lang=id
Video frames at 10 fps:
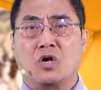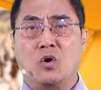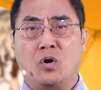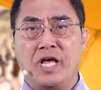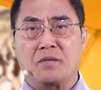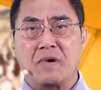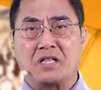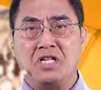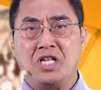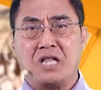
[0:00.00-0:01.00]
Goliat
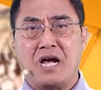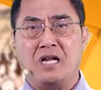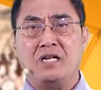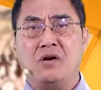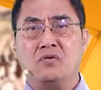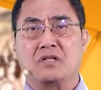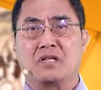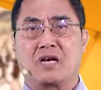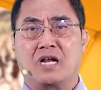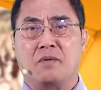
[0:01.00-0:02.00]
mati di tangan Daud
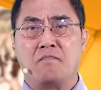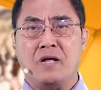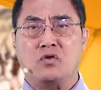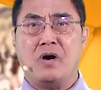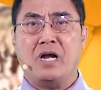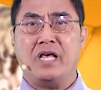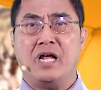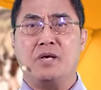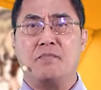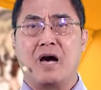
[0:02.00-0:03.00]
karena batu
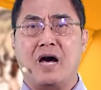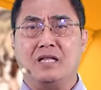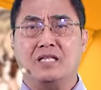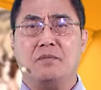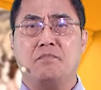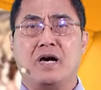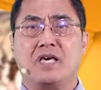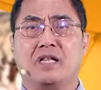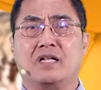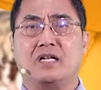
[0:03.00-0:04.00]
alih-alih menghantam
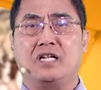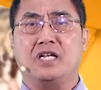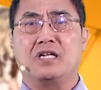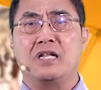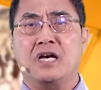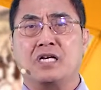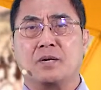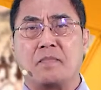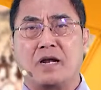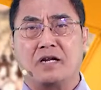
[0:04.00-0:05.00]
bagian kening dari
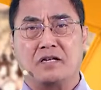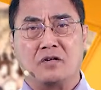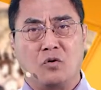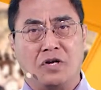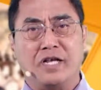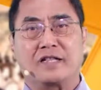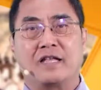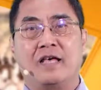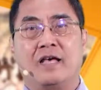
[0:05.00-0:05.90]
kepala Goliat.